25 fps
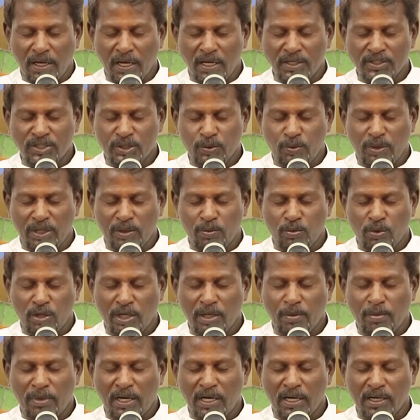இயேசுவின்
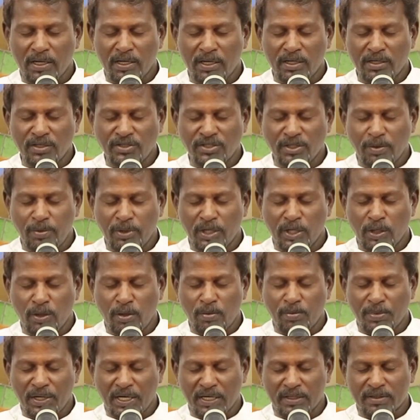மூலமாக
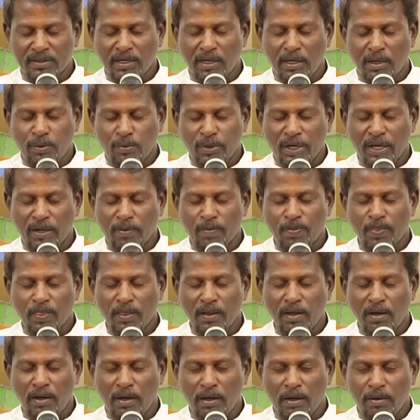ஜெபிக்கிறோம் கர்த்தாவே
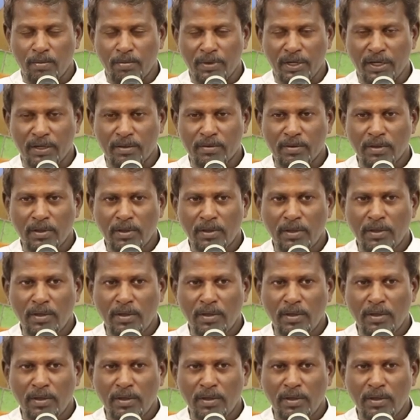ஆமேன்